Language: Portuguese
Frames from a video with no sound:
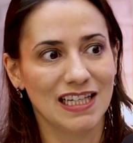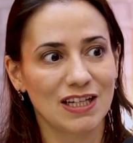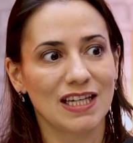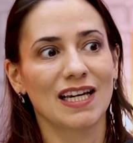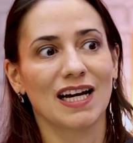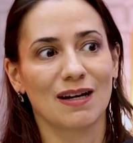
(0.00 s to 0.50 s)
e
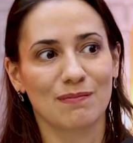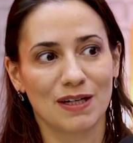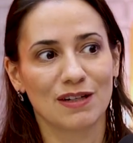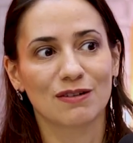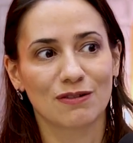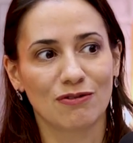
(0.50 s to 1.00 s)
que
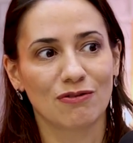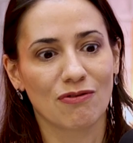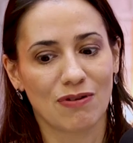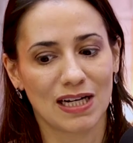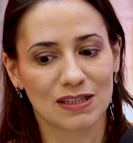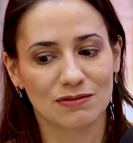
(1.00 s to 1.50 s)
abrem com um
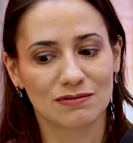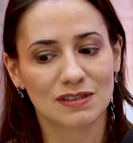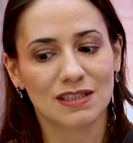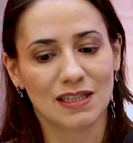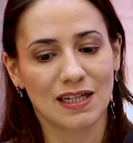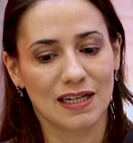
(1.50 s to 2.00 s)
quadro
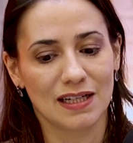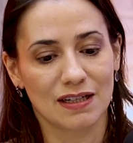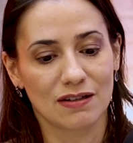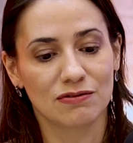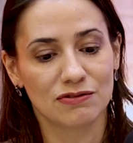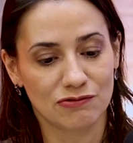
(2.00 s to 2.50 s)
é,
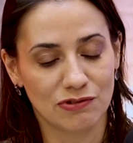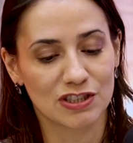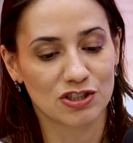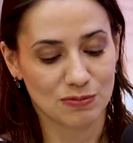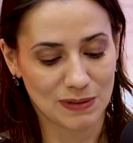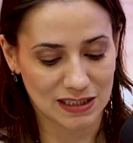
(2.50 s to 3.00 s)
com a
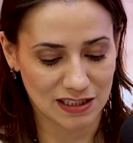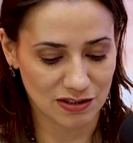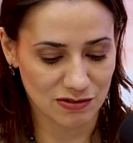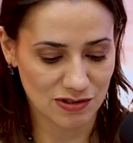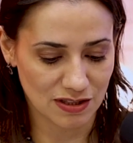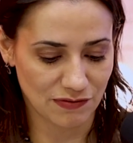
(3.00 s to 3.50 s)
estomatite
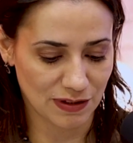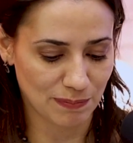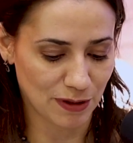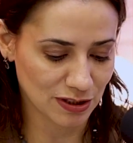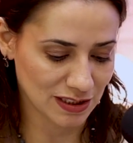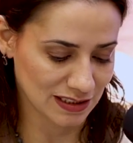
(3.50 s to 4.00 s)
erosiva
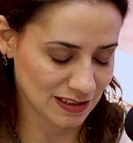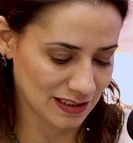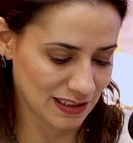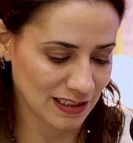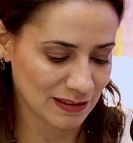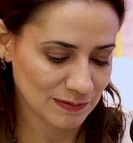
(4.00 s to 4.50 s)
importante,
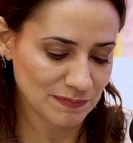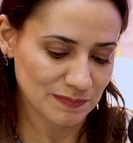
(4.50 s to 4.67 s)
né?